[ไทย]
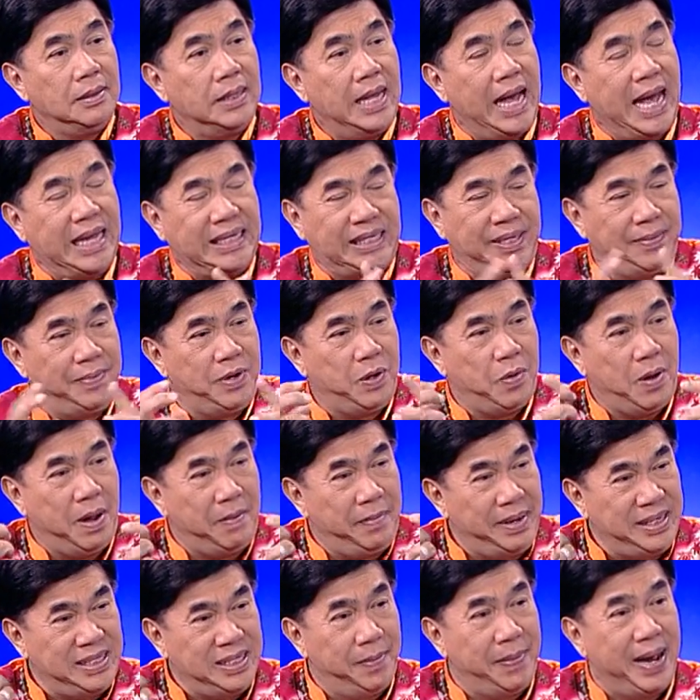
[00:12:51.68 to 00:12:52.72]
อาจจะมีความ
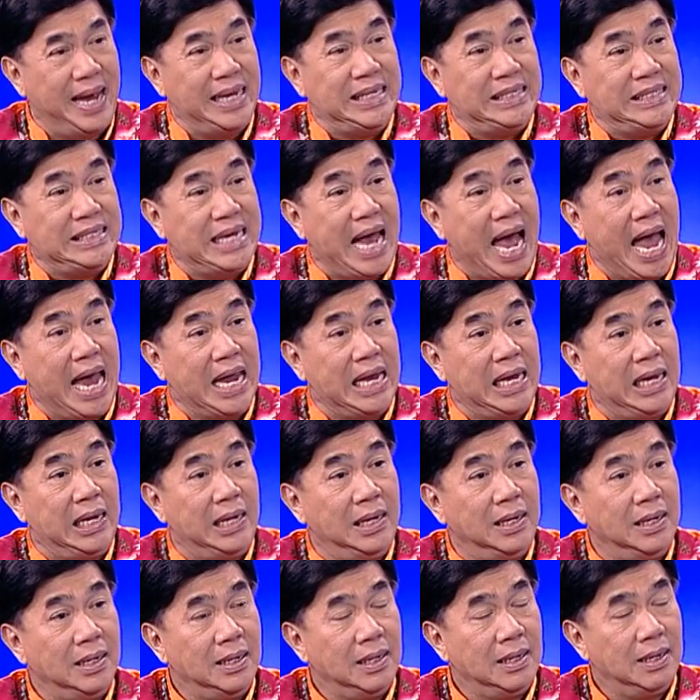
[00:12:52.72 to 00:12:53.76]
ไม่สบายใจ
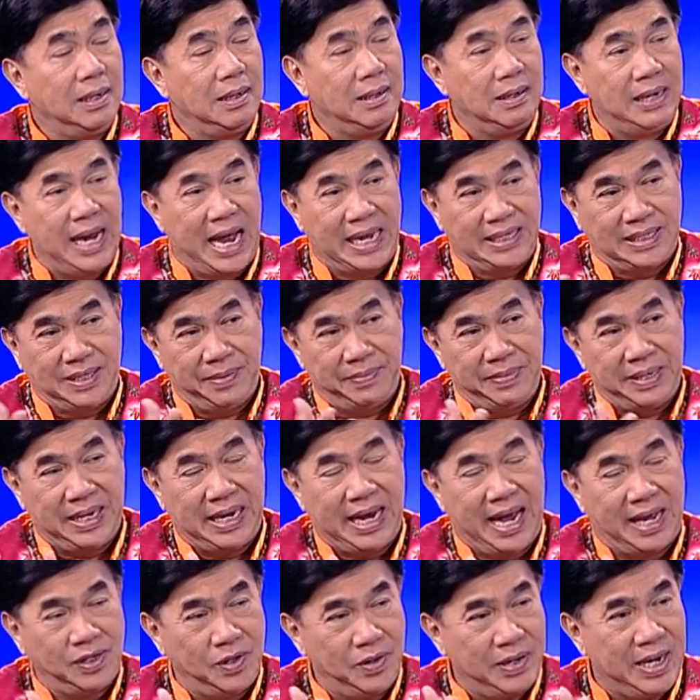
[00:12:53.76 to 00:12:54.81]
หรืออาจจะมี
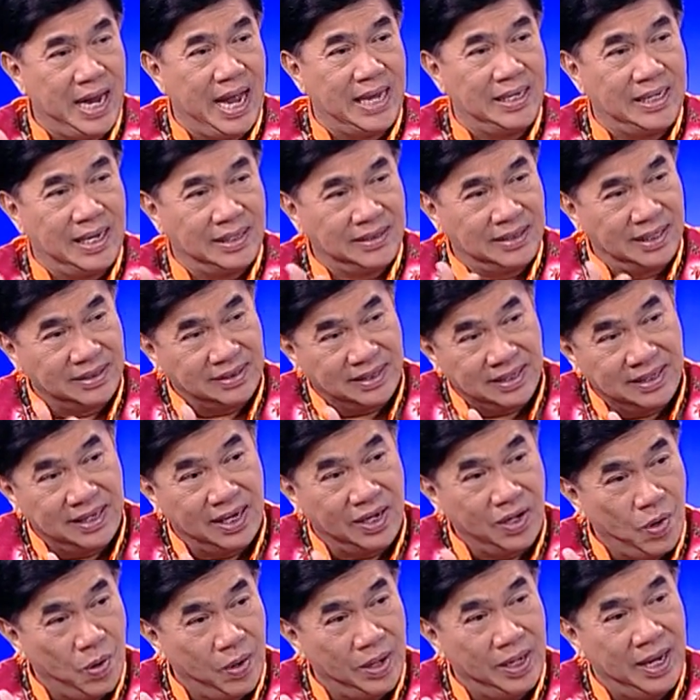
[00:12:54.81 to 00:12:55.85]
การต้องการอยากจะเตือน
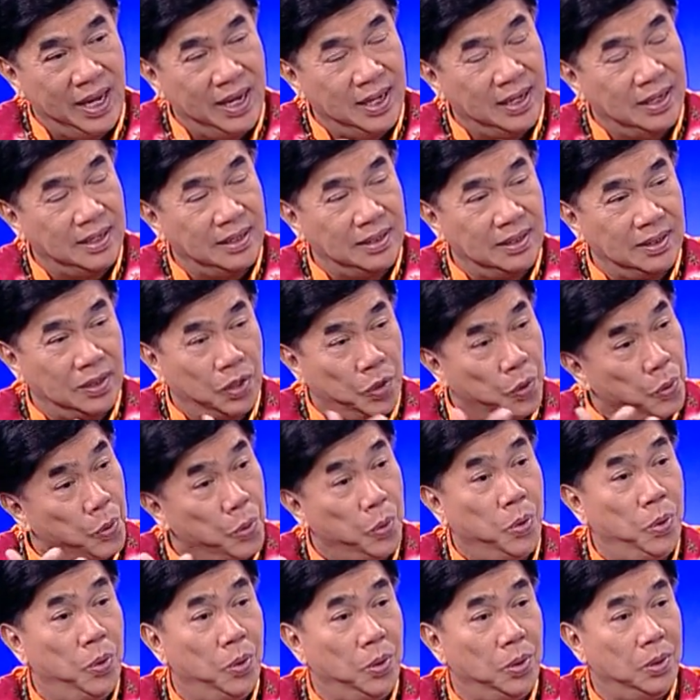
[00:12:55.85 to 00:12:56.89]
คนให้
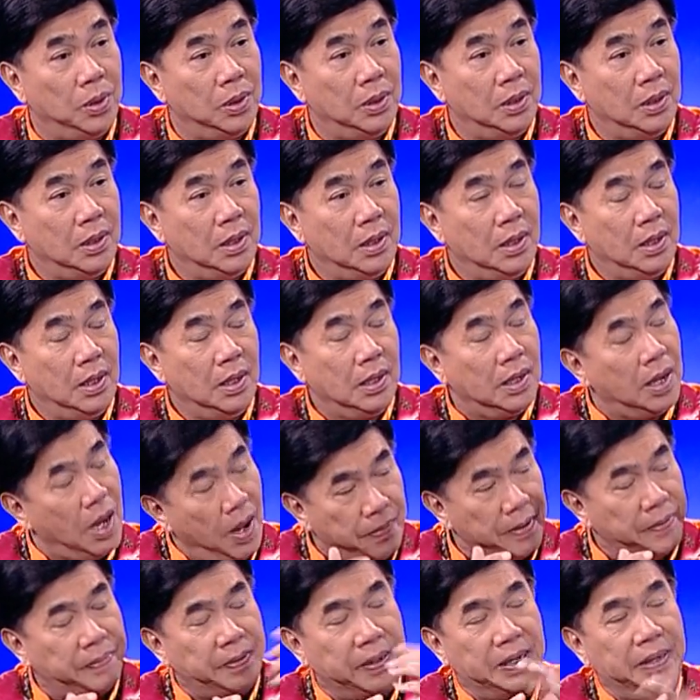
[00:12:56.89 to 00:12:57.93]
รู้ครับ ก็
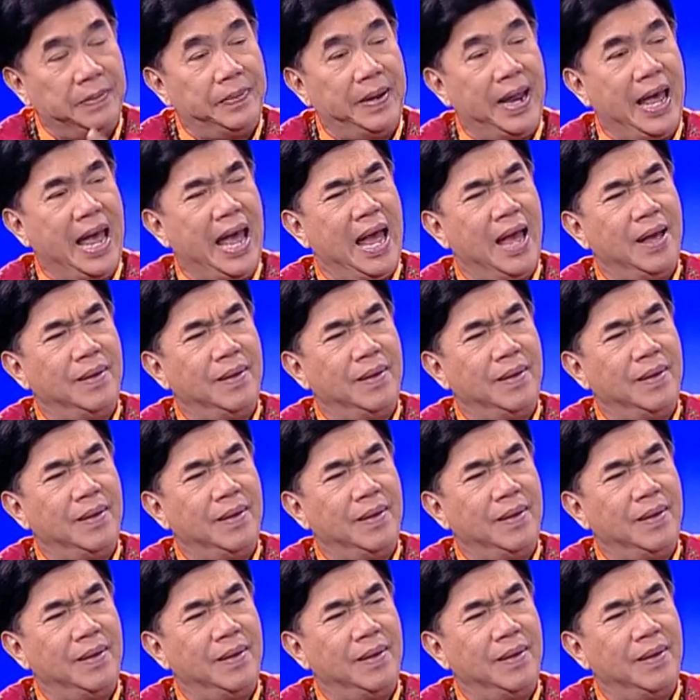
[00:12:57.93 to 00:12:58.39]
ไปเผยแพร่